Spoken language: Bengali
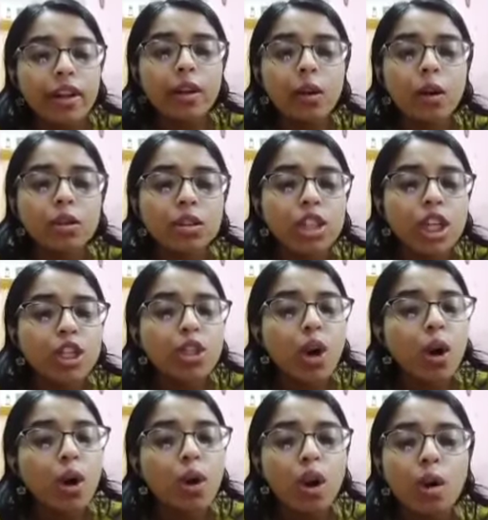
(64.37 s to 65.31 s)
কতটা
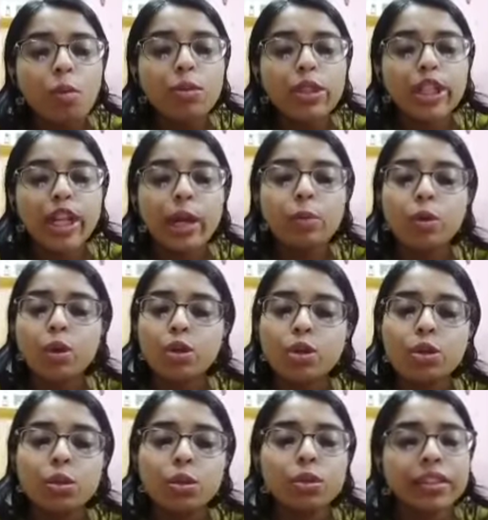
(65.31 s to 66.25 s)
সক্ষম সেই প্রশ্ন
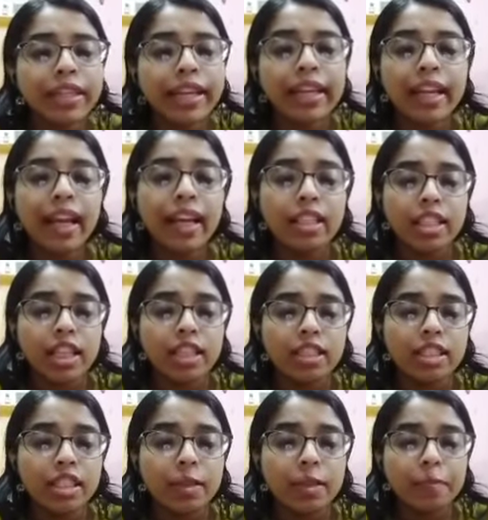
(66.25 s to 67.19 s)
থেকেই
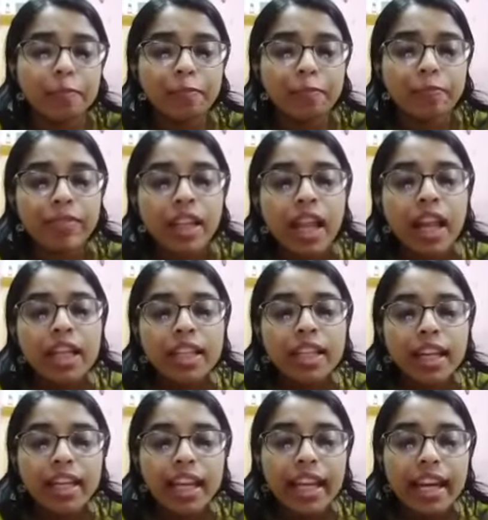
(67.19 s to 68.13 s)
যাচ্ছে তাই
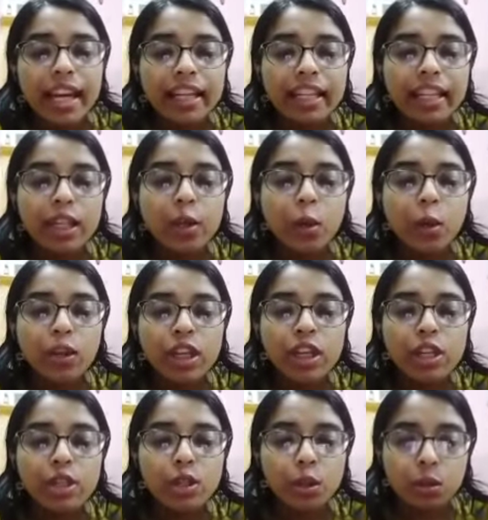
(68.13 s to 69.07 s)
একটি কঠিন
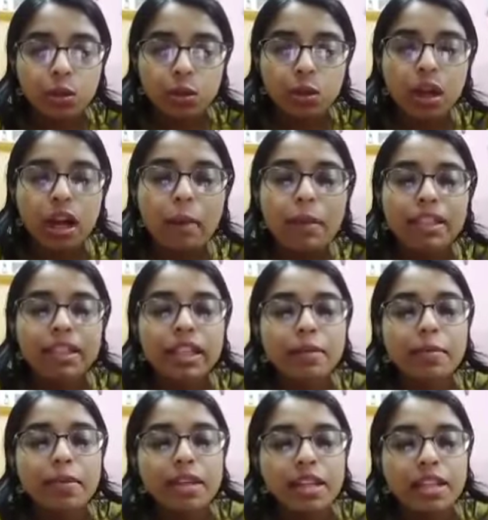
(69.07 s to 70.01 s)
সত্য আমাদের
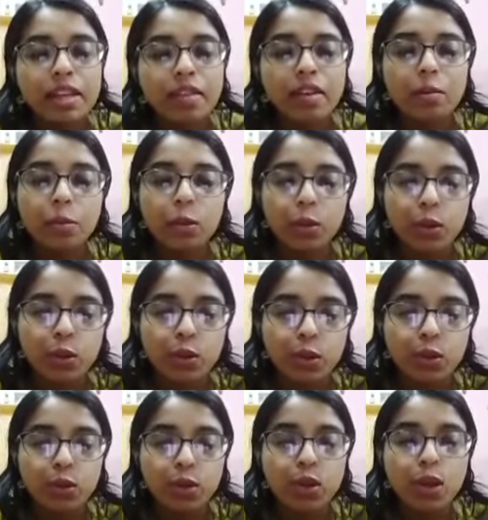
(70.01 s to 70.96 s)
মেনে নেওয়া প্রয়োজন
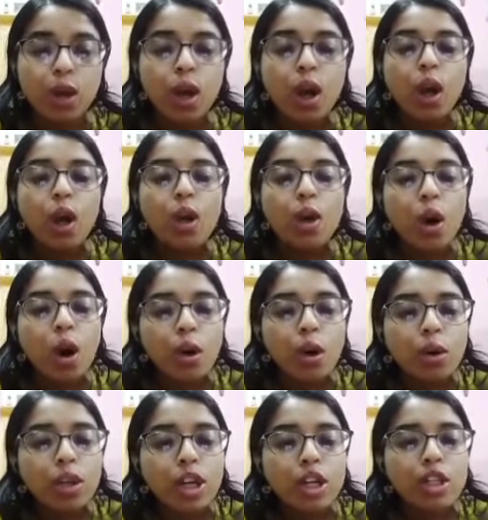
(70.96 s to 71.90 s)

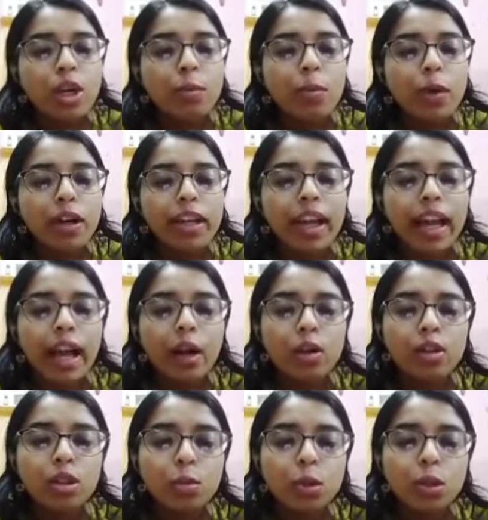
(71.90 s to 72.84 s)
করোনা সম্পর্কে
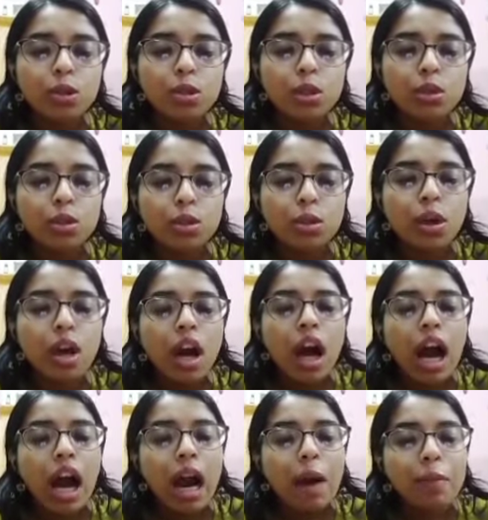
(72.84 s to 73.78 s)
এখনও পর্যন্ত
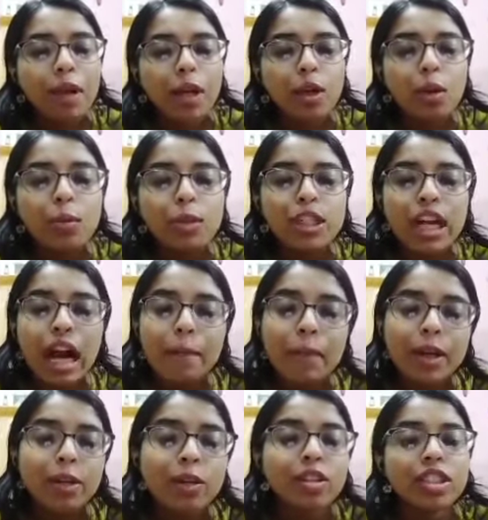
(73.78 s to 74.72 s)
আমরা খুব
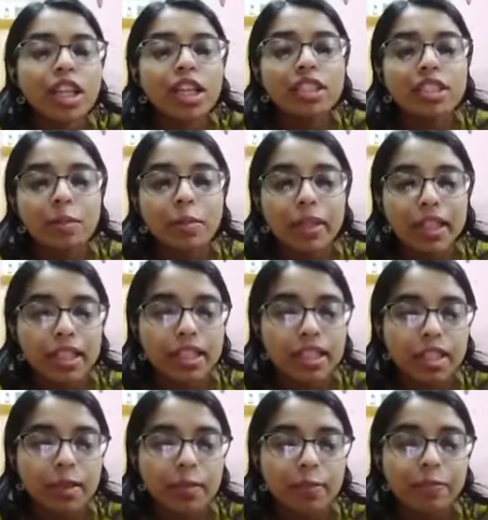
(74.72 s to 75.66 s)
সামান্যই জানতে পেরেছি
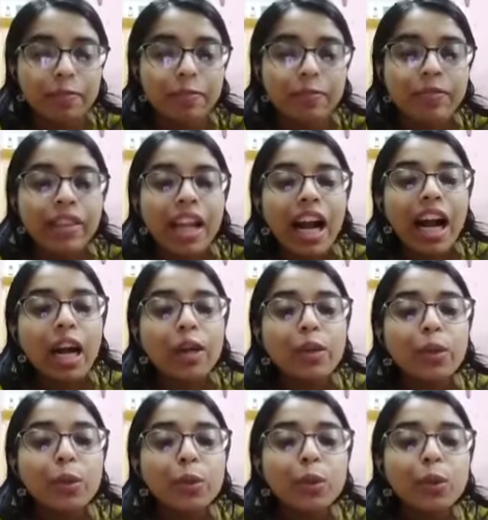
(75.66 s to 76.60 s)
আর
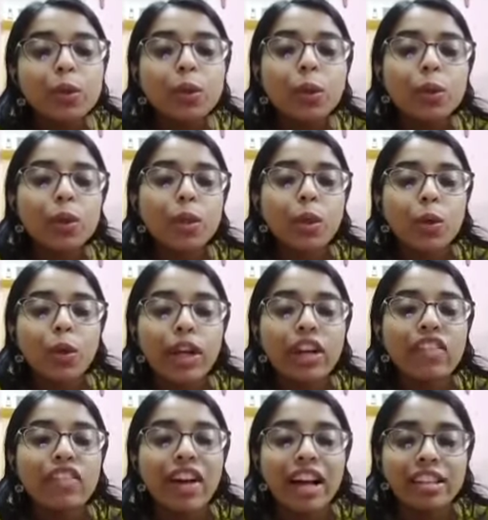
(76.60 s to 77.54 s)
নতুন কোনো রোগের
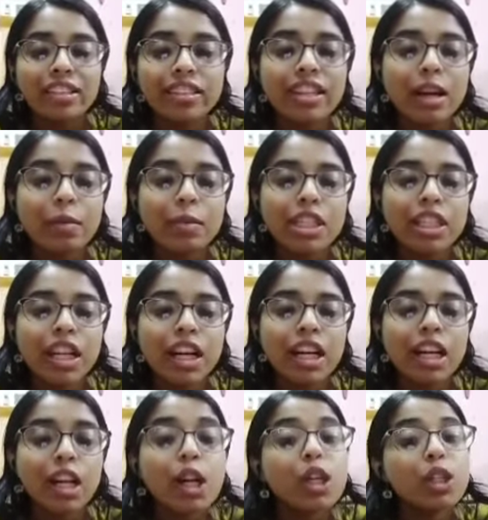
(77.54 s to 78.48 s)
ভ্যাকসিন আবিষ্কার
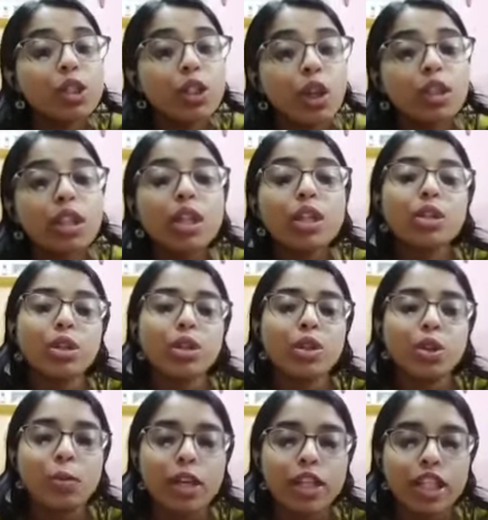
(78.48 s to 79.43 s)
যথেষ্ট
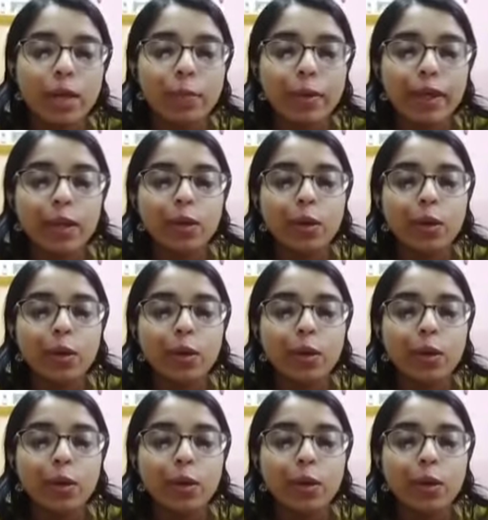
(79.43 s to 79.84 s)
সময় সাপেক্ষ